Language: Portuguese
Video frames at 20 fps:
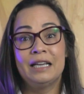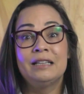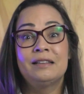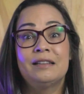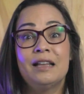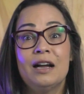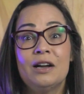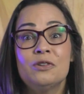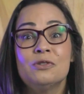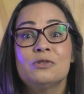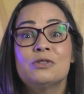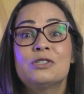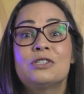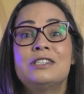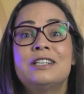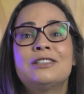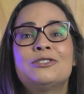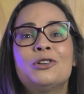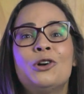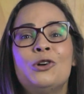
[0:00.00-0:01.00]
Então,
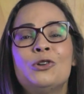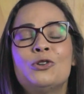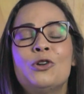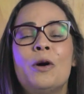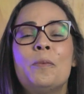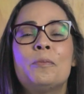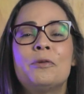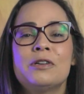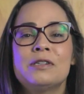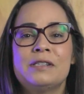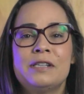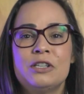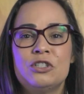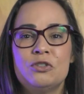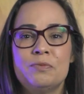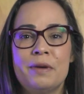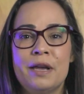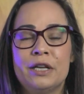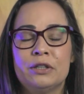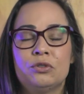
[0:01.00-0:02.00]
se tornou
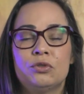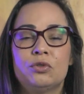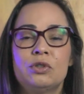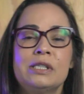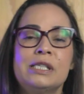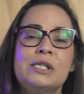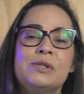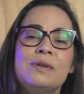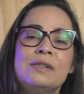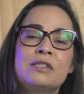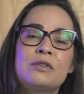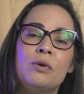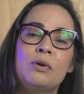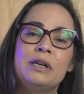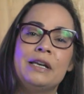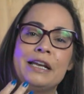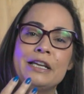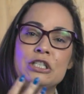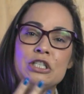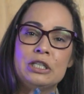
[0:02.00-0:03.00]
procedimento, todas as vezes que o
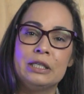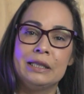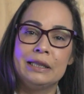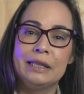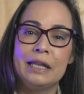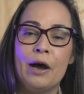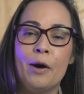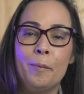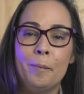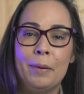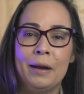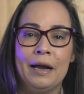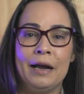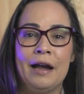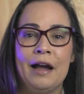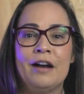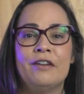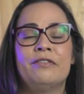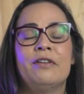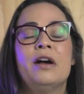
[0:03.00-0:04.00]
cliente não
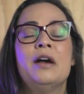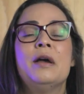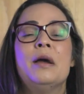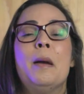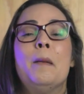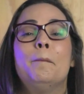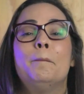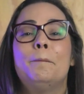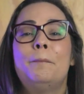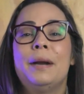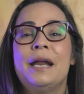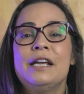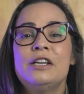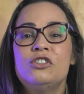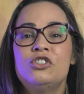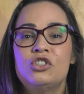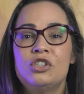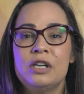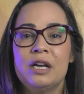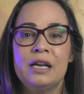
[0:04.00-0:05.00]
pagava,
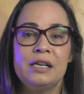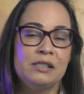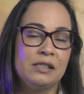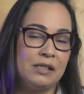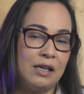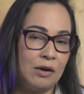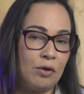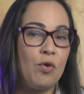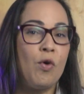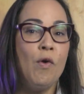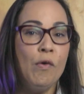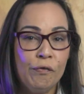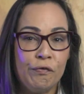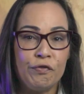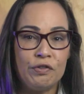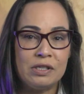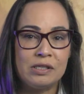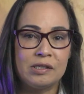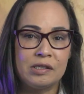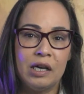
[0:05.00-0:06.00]
preencher essa
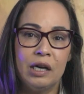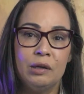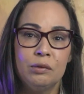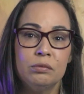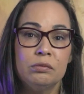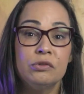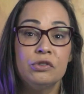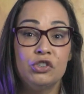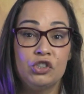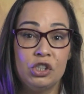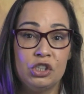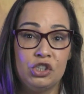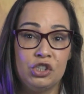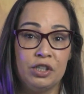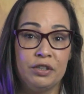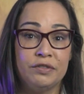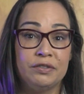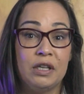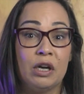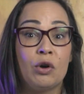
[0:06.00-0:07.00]
confissão de
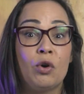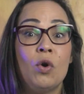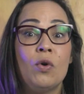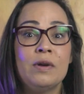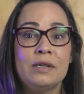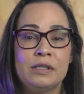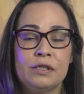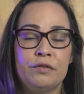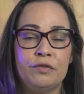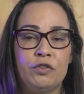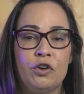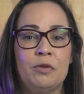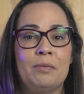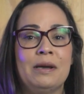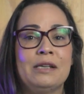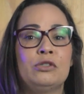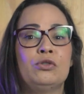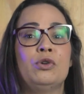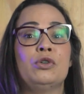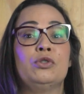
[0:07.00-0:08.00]
dívida com as
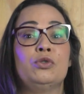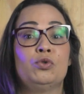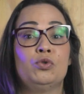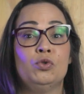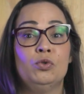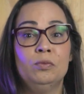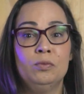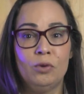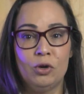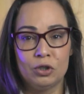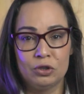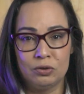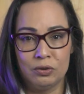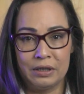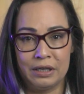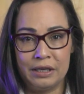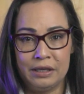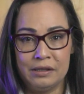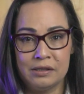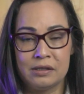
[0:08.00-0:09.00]
informações do
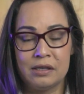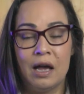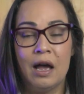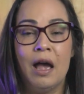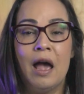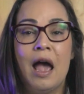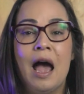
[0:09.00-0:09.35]
motorista,